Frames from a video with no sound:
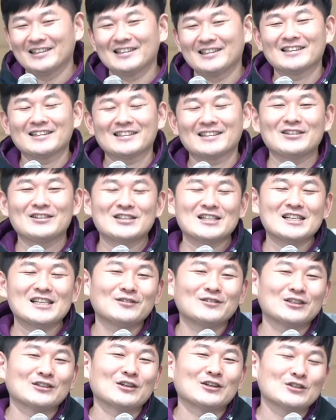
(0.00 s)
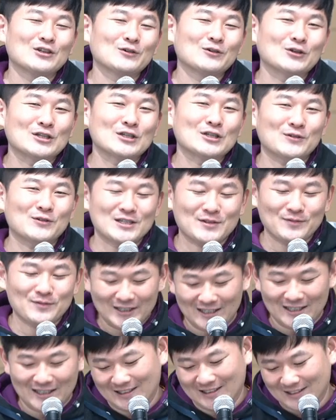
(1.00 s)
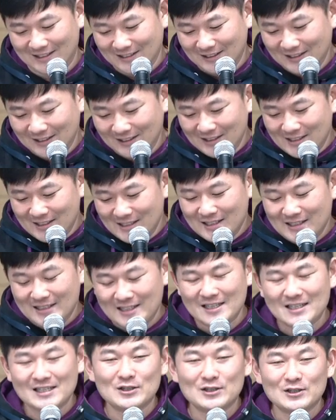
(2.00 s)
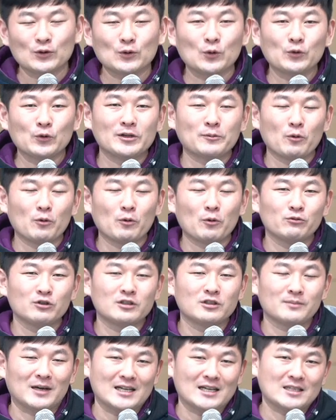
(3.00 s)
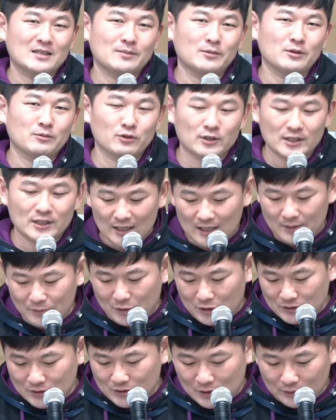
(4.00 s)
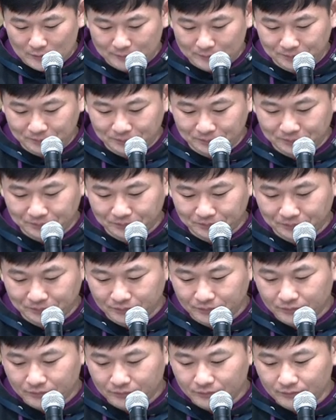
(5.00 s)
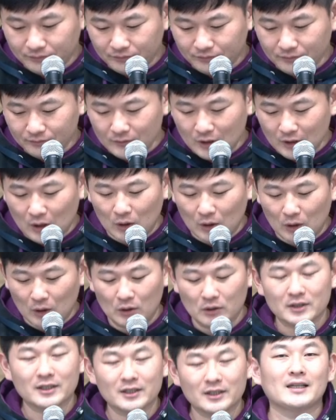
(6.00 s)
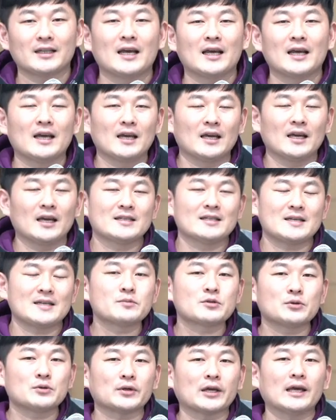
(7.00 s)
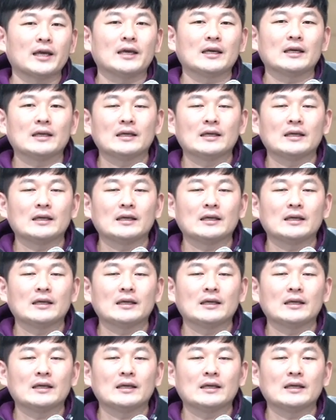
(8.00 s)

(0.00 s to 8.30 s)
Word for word: 그런 질문을 던져보고 싶었습니다. 사실 저도 오늘 본문 말씀을 묵상하면서 어, 그래 내 삶 속에